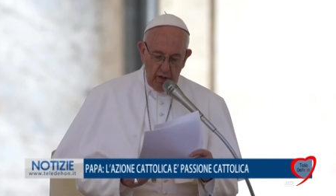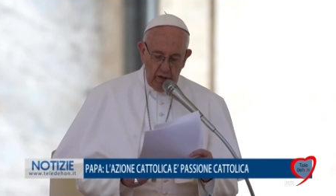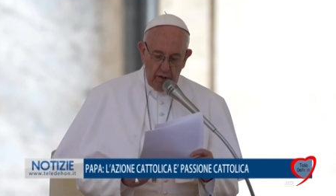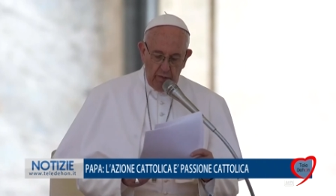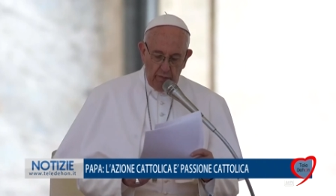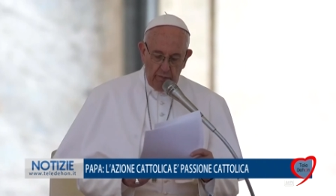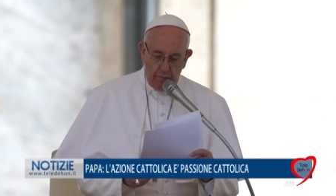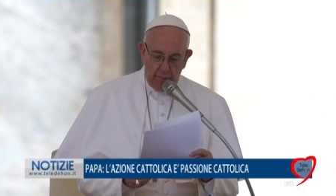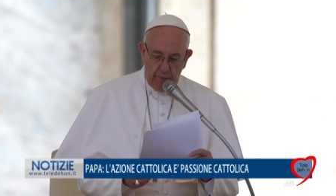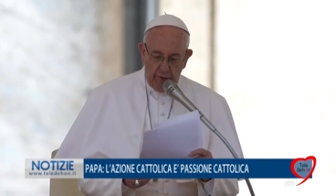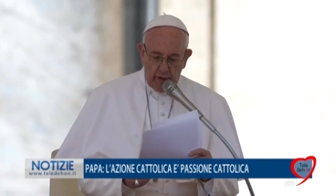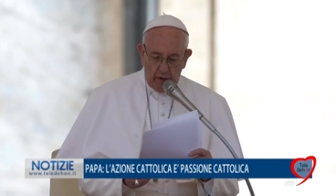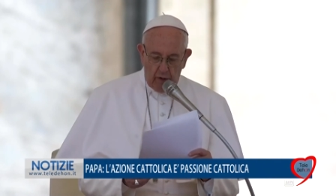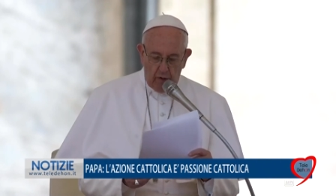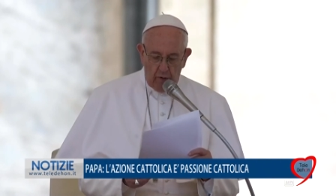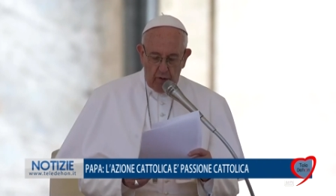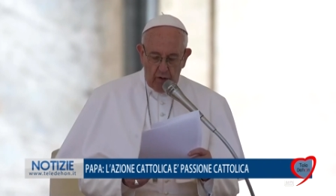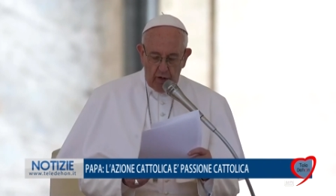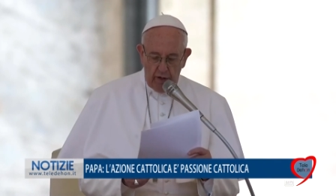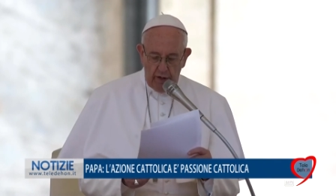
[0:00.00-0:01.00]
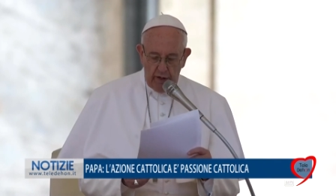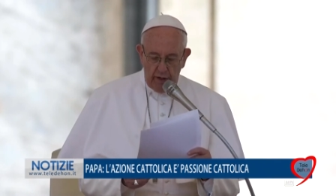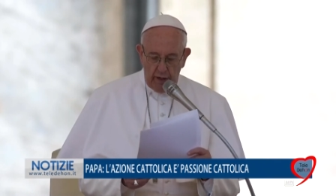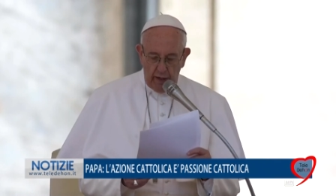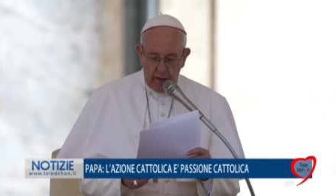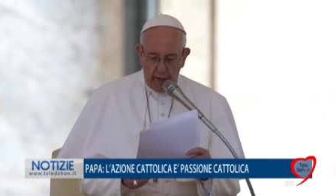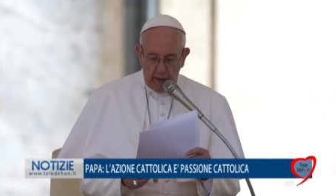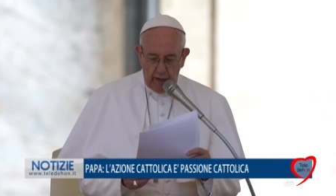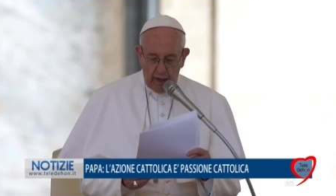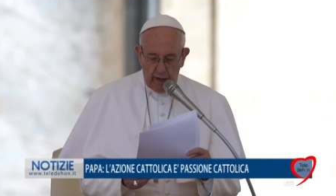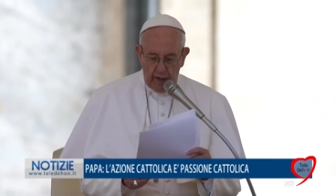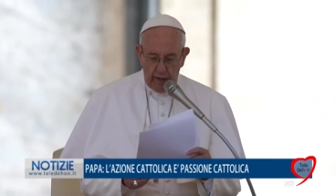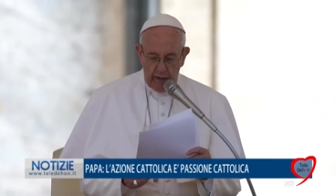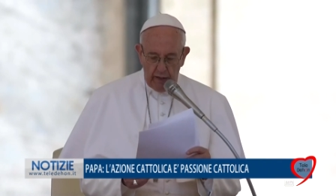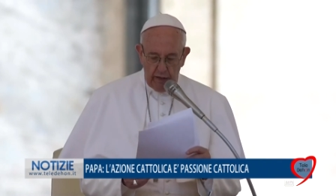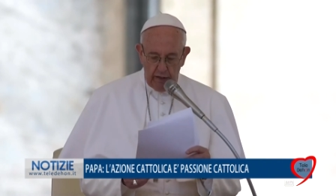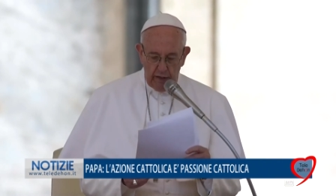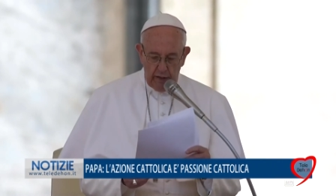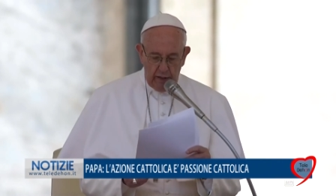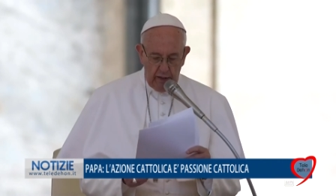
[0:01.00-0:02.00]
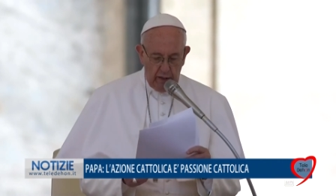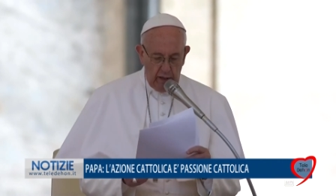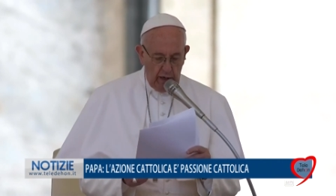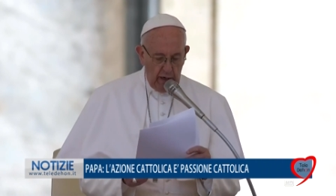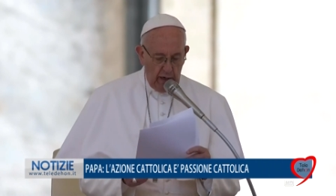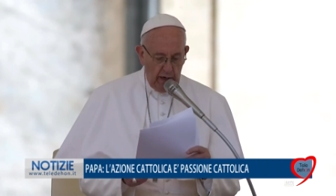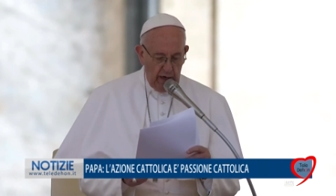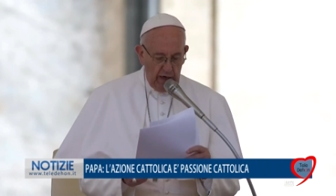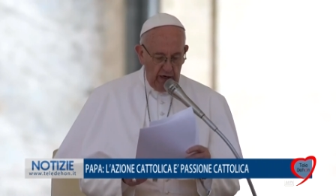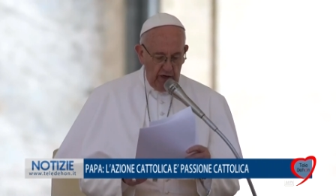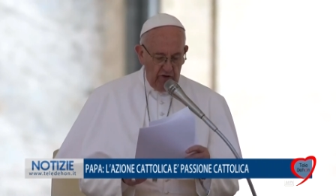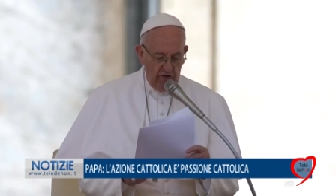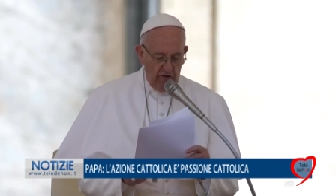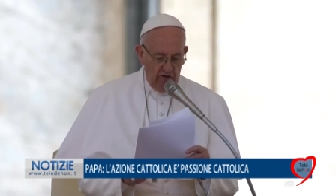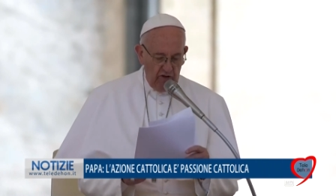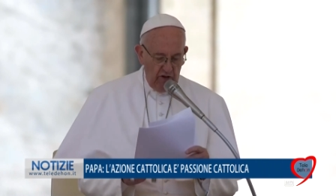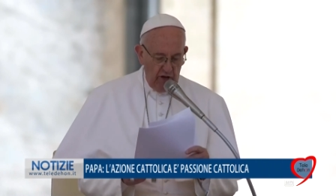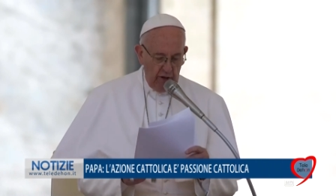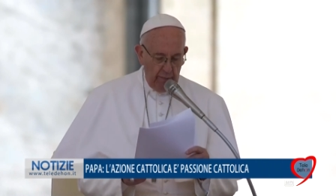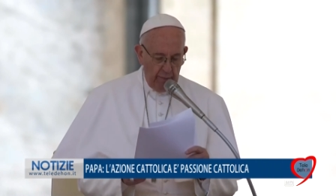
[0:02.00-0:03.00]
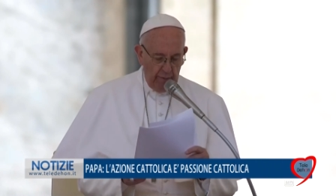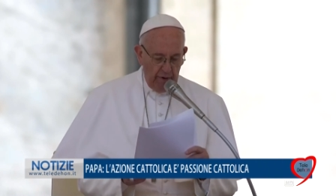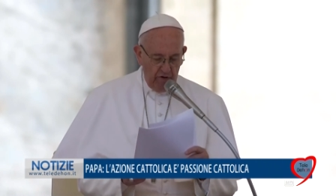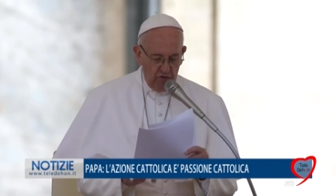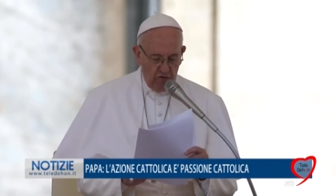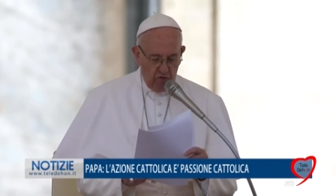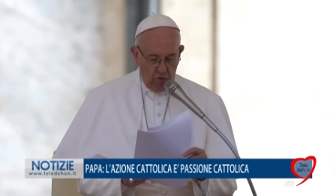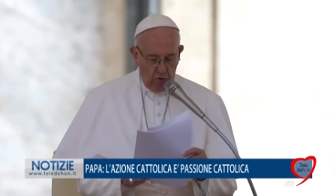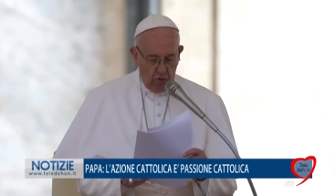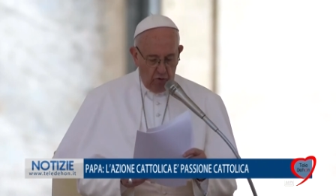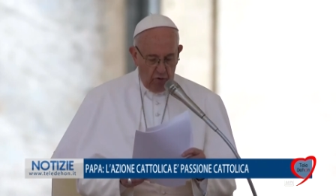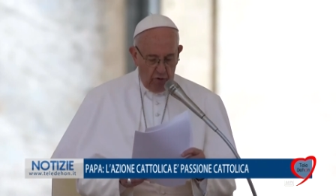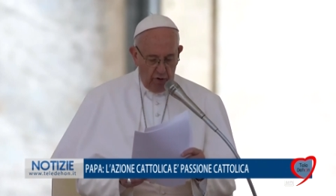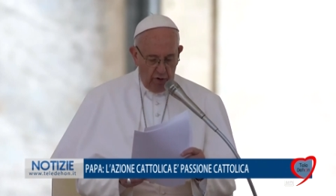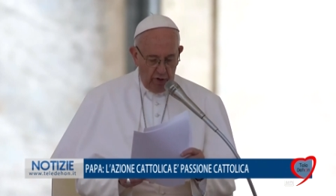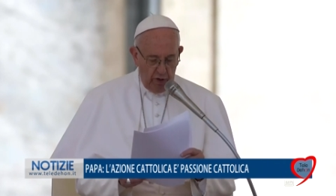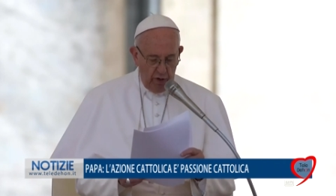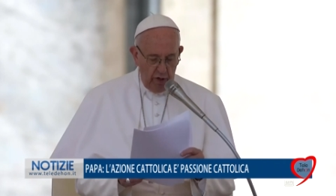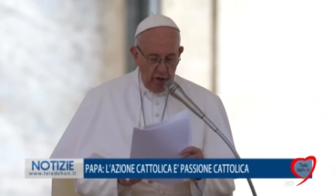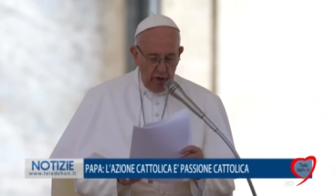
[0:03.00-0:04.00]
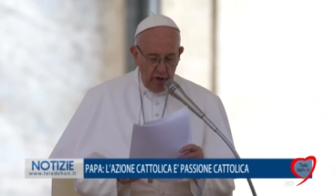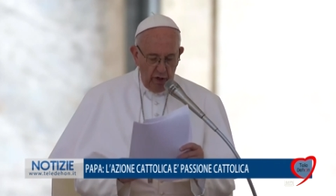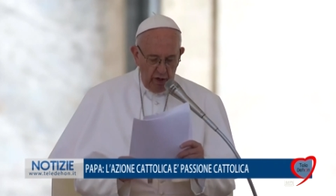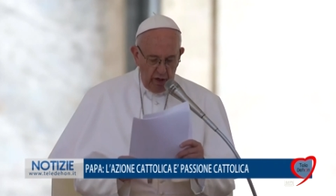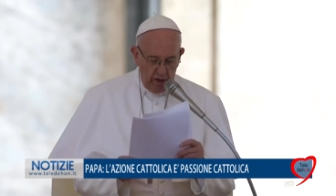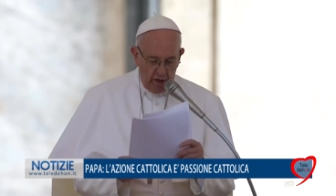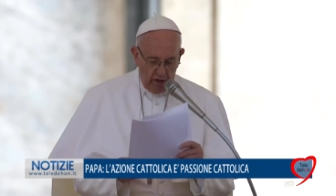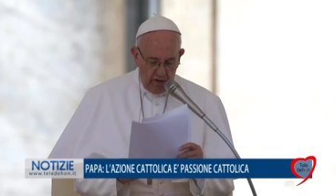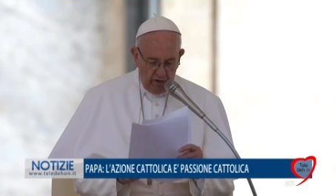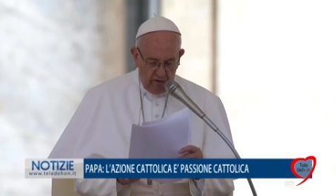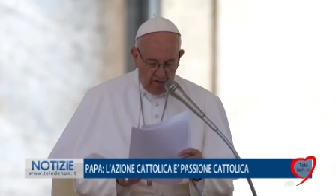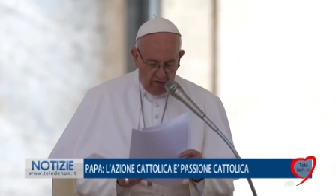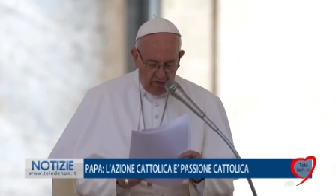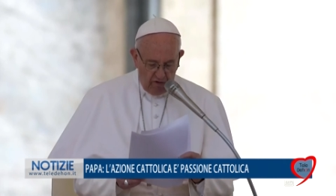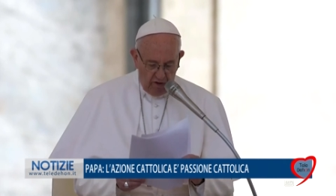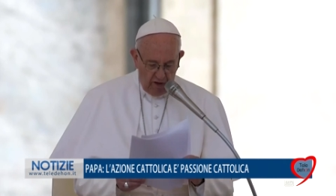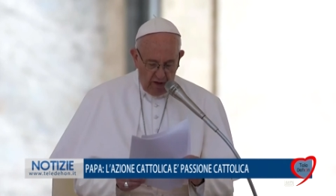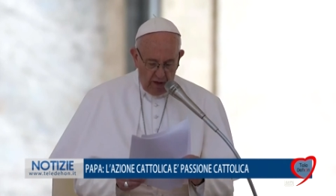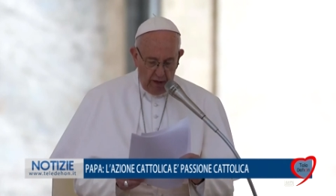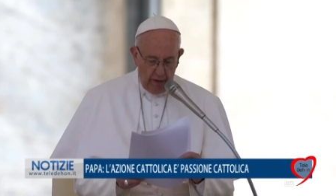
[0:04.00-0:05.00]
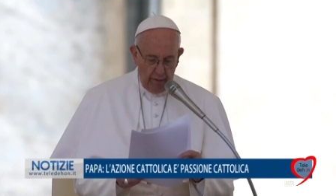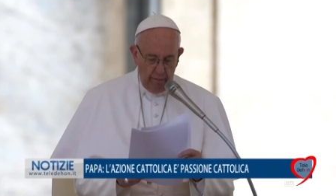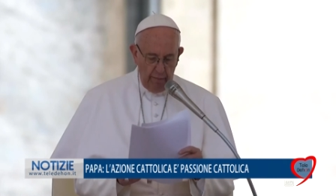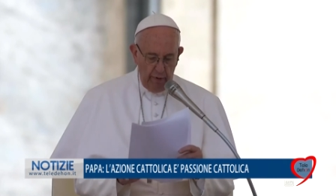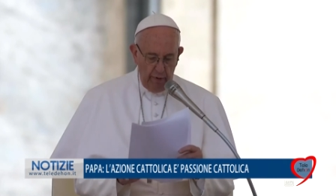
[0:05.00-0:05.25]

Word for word: Piccoli e grandi, laici e pastori, insieme,